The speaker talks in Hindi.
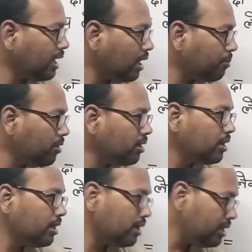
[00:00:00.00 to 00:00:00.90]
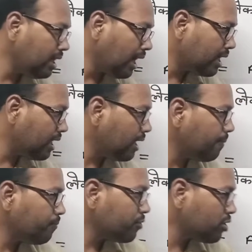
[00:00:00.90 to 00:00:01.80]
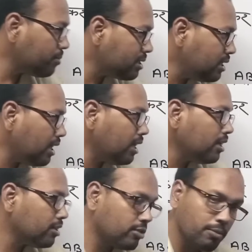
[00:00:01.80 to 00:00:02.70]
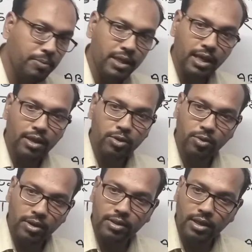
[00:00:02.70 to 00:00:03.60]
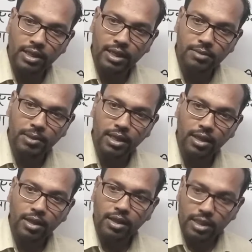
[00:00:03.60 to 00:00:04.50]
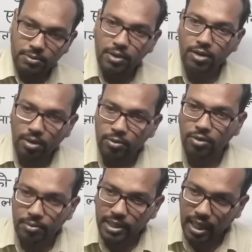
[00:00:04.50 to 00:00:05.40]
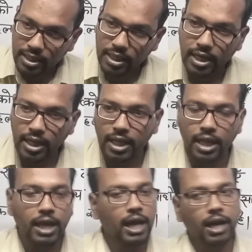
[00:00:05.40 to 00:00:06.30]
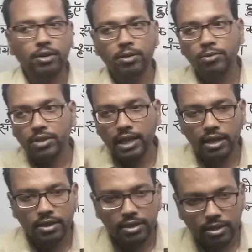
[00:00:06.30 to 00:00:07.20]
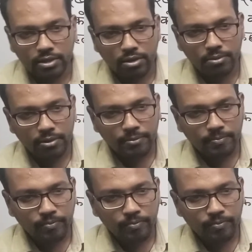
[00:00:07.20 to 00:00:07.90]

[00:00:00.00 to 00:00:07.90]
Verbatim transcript: यहाँ पर डी आगे है तब सी है तब बी है तो अंतर नहीं है इसमें इसमें क्रम को हम ध्यान दे रहे हैं और क्रम को ध्यान नहीं देते तब